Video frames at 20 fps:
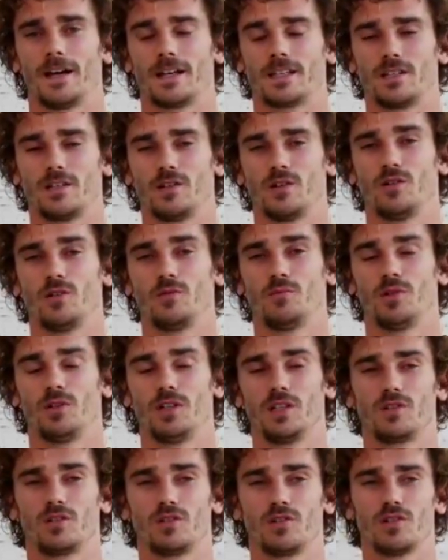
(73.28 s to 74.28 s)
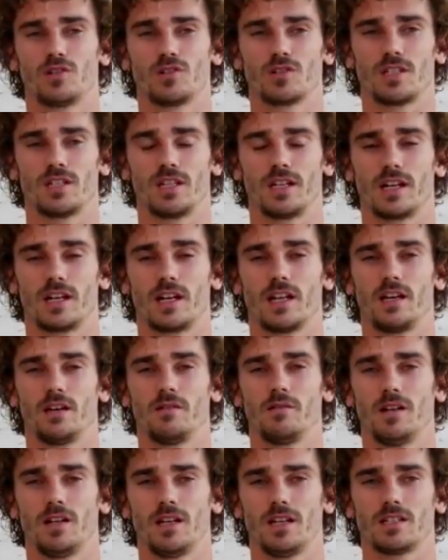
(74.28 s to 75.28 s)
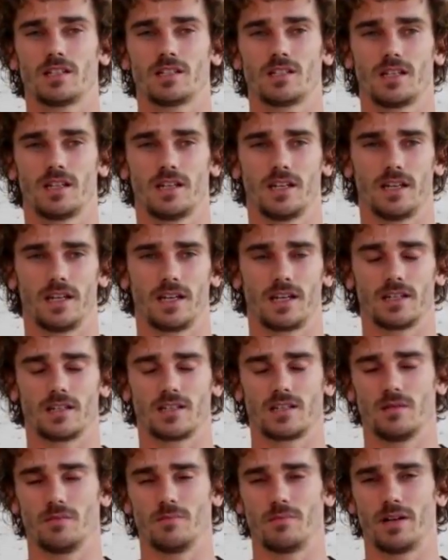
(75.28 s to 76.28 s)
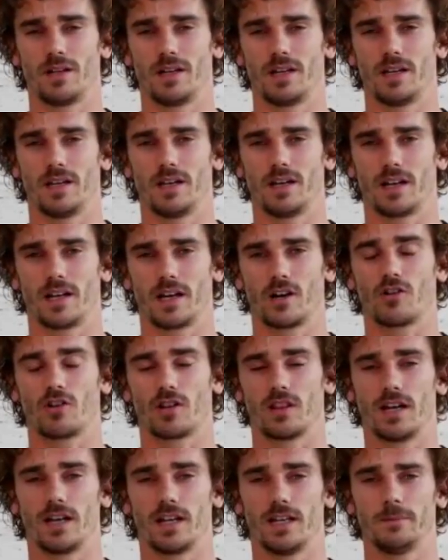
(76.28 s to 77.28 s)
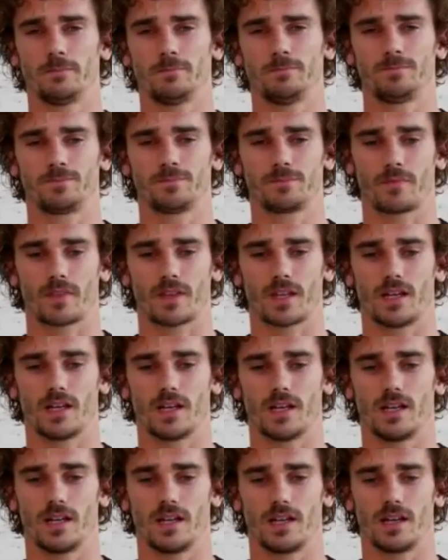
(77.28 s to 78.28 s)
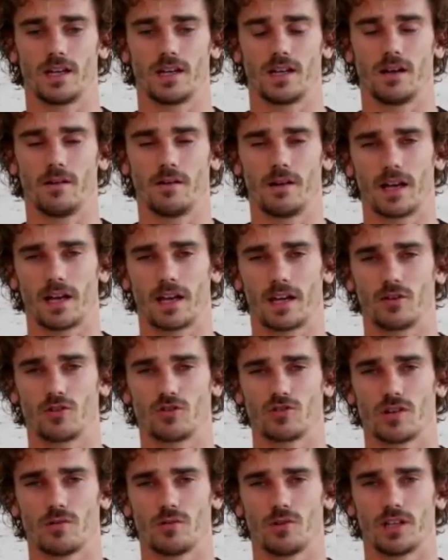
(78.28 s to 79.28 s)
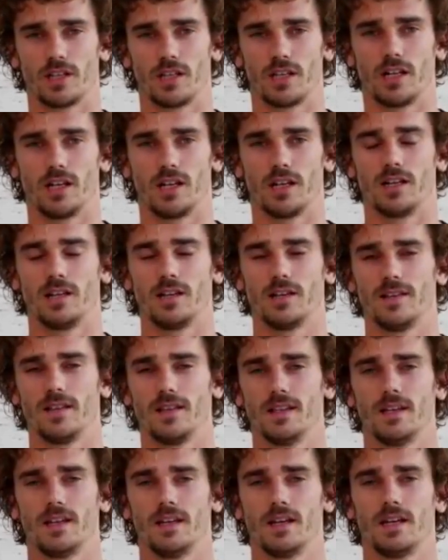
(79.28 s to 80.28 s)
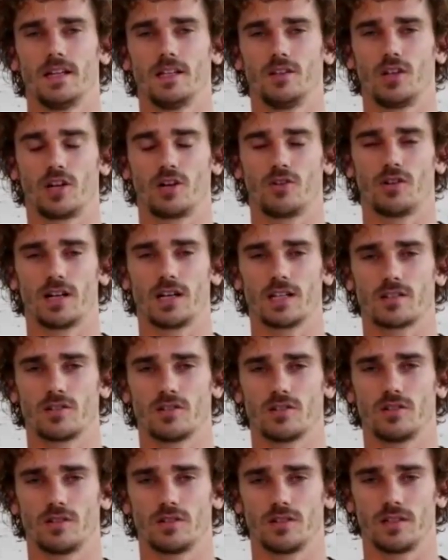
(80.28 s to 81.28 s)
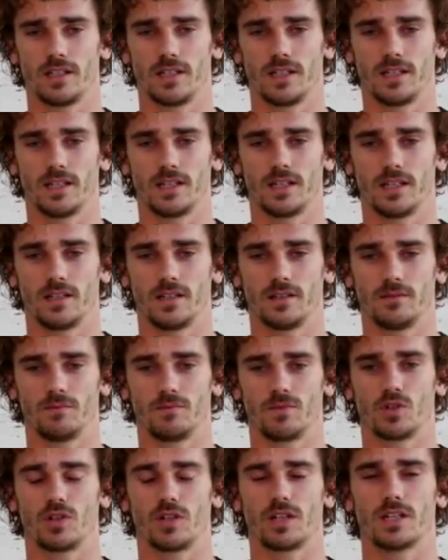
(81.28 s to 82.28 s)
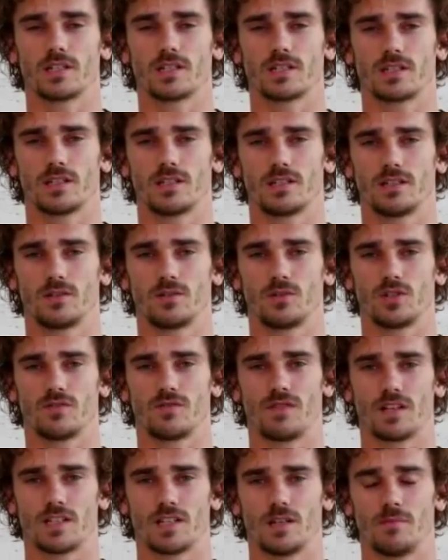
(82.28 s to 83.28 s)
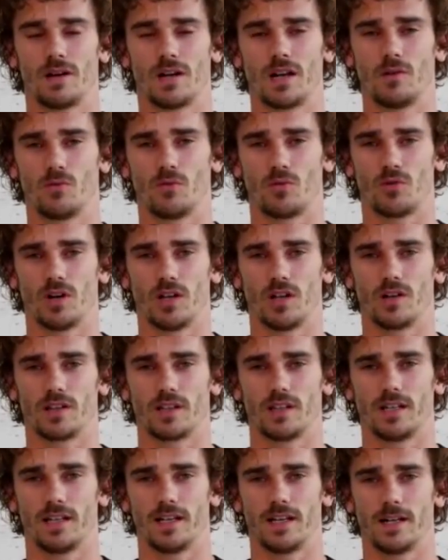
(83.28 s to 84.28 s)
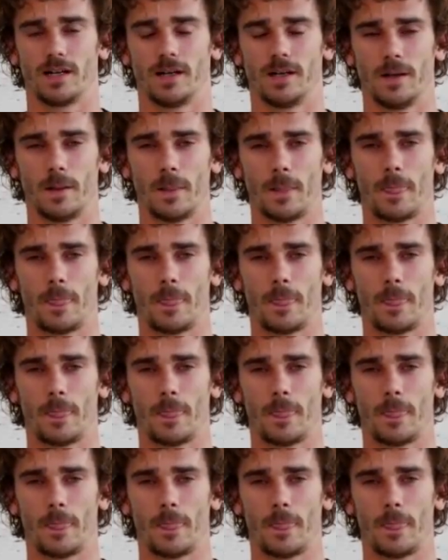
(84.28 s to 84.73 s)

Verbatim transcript: ha sido momentos increíbles que siempre recordaré. la verdad que os llevo en el, en el corazón, no, es, no es fácil para un jugador tener